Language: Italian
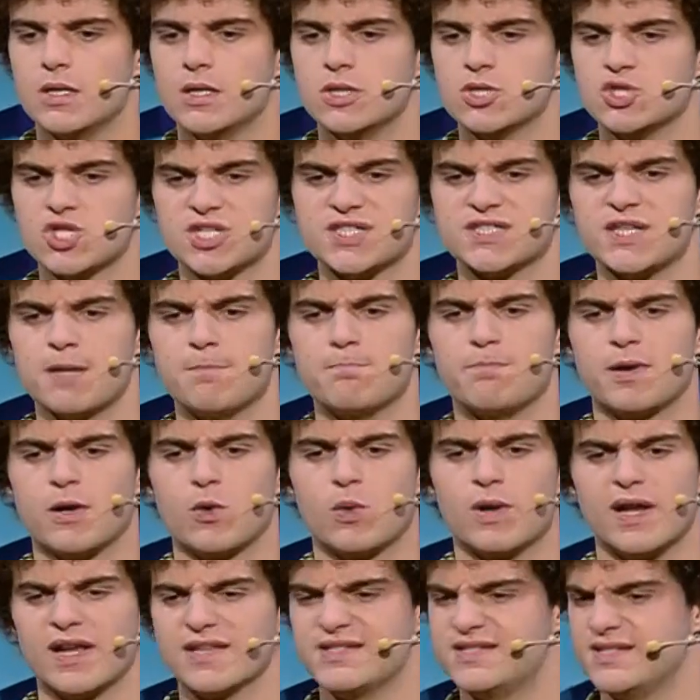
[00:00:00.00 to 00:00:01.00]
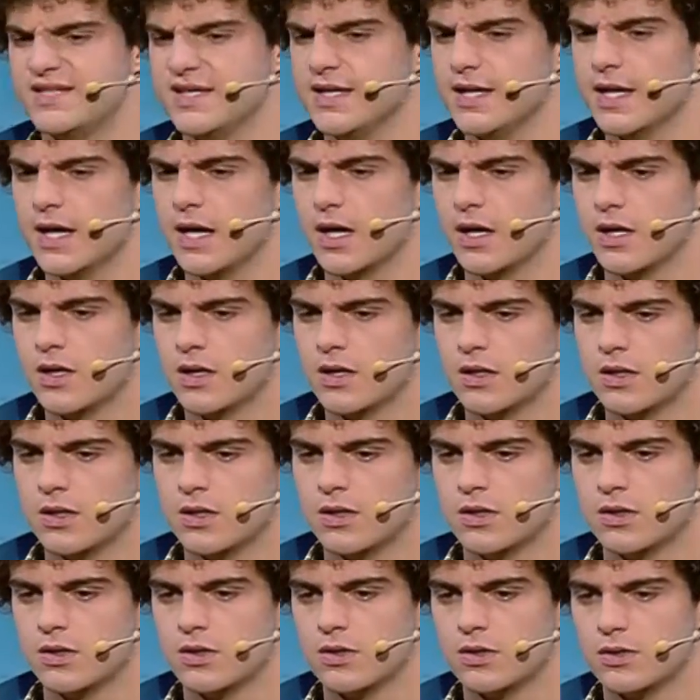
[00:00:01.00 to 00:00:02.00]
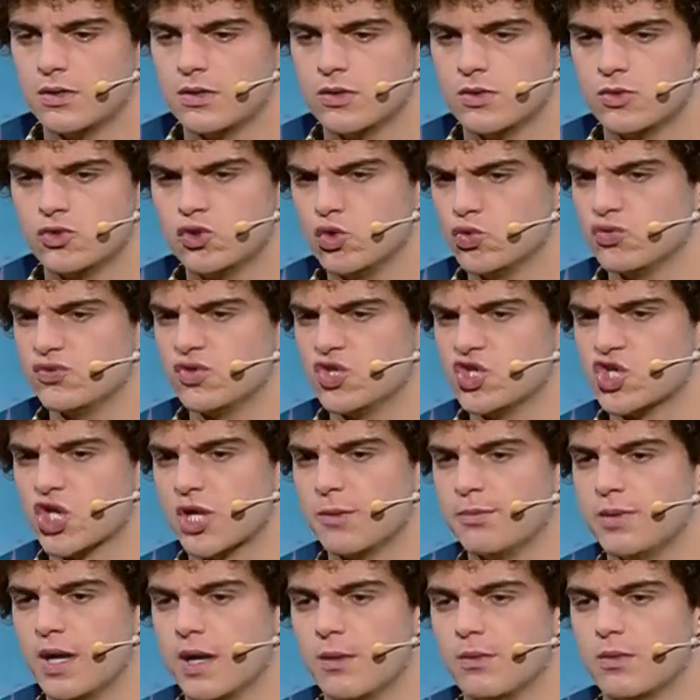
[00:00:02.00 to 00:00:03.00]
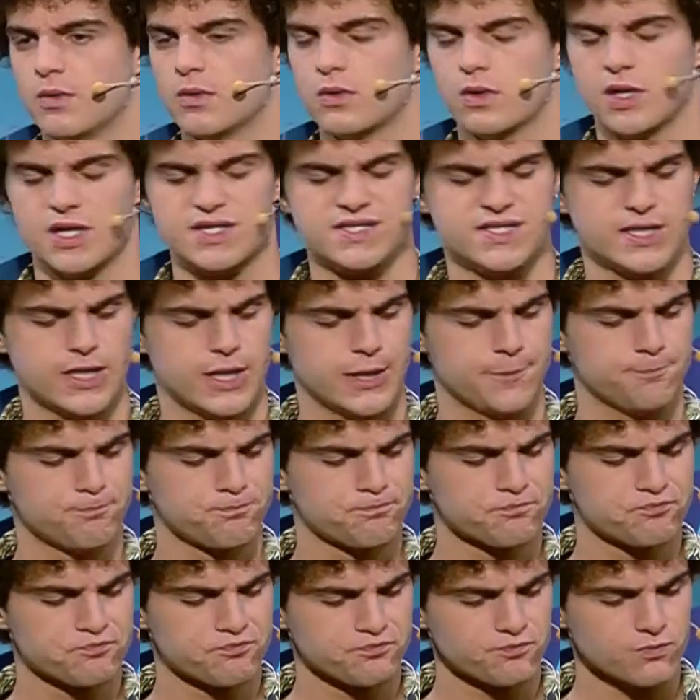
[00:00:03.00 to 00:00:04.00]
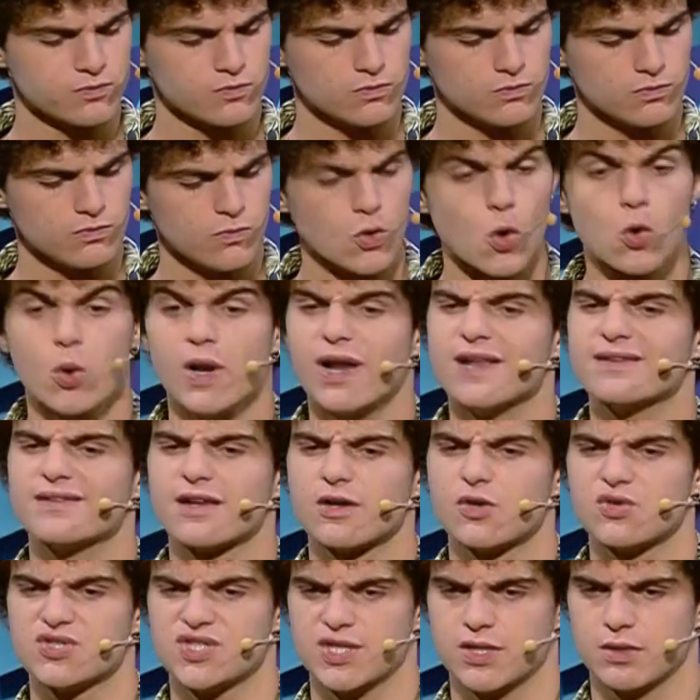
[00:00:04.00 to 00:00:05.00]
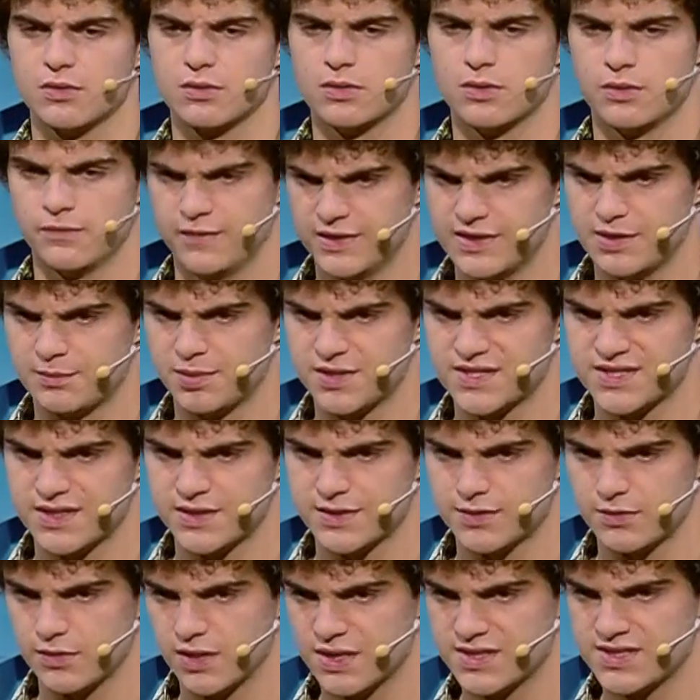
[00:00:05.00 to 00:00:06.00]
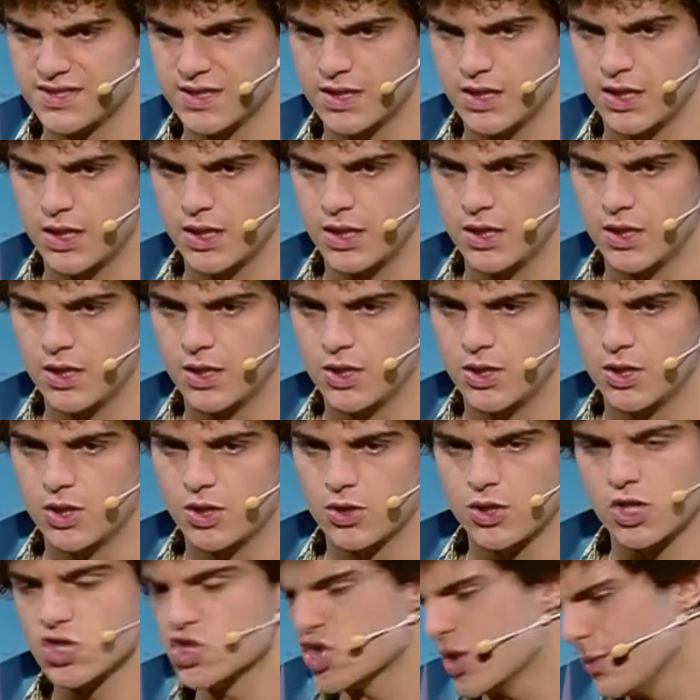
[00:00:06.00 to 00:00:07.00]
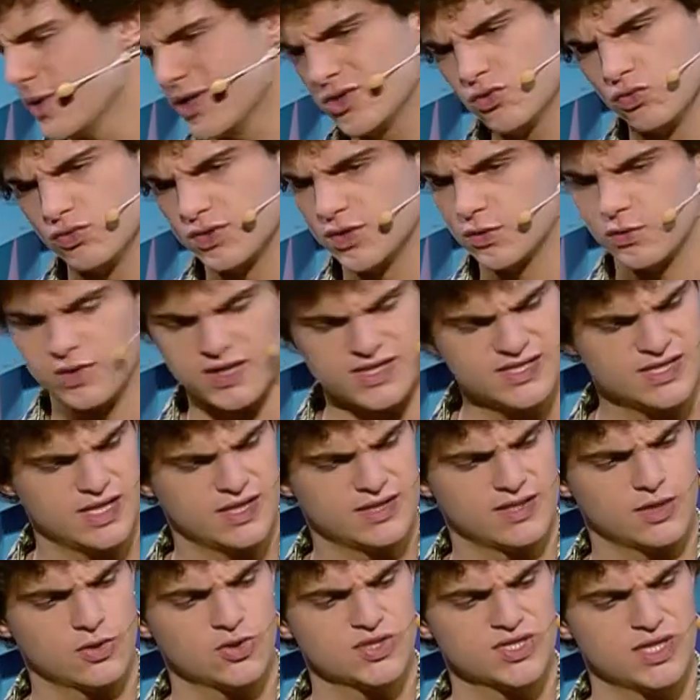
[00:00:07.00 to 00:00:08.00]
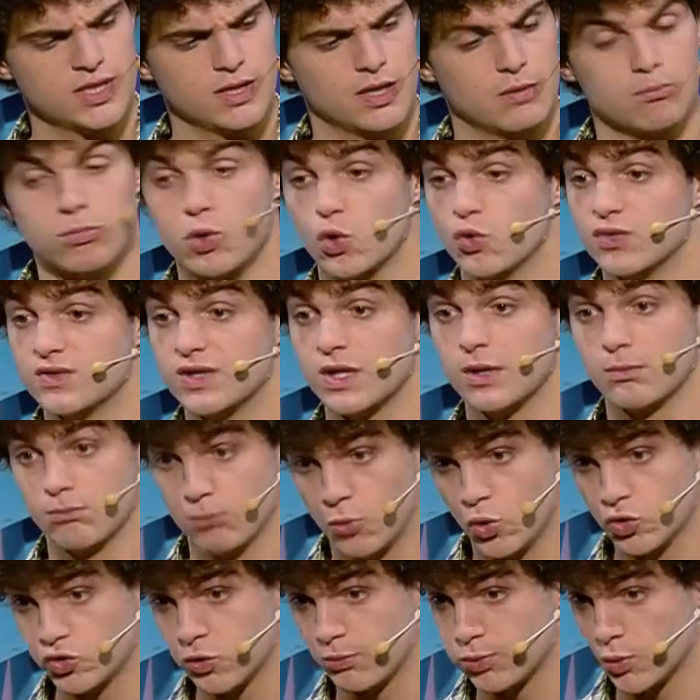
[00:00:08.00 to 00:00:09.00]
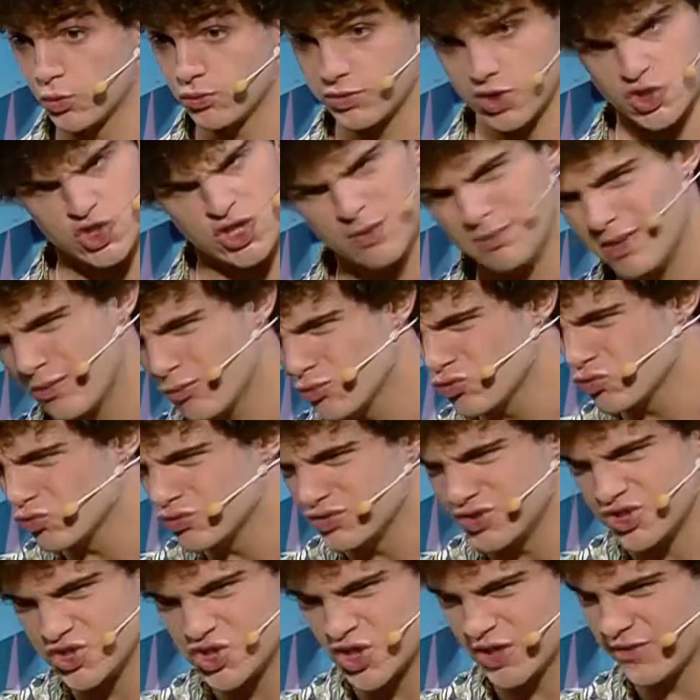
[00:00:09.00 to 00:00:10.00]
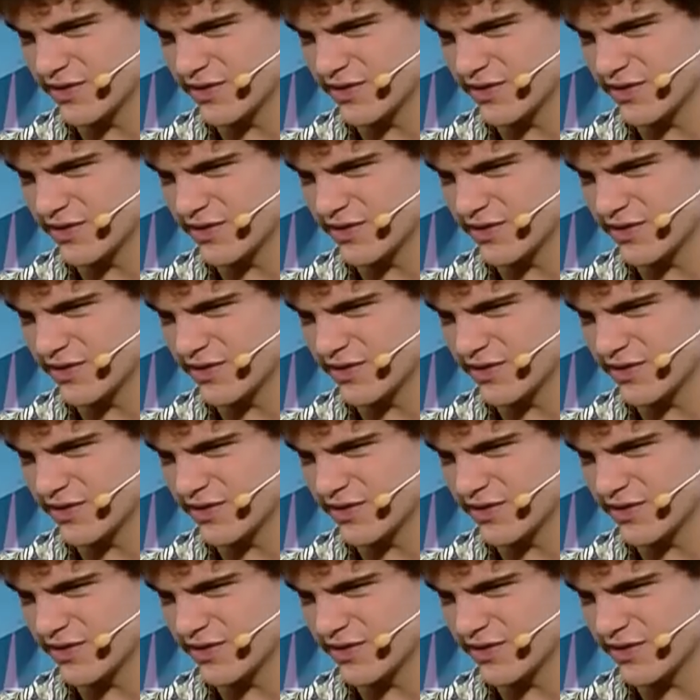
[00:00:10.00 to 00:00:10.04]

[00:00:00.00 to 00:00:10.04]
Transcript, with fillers: c'è sempre quella zia. Tutti ce l'abbiamo. La zia, quella alta così, avete presente, quella zia cioè, ce l'abbiamo tutti, quella zia alta così, brutta, molto brutta. Ce l'abbiamo tutti, ce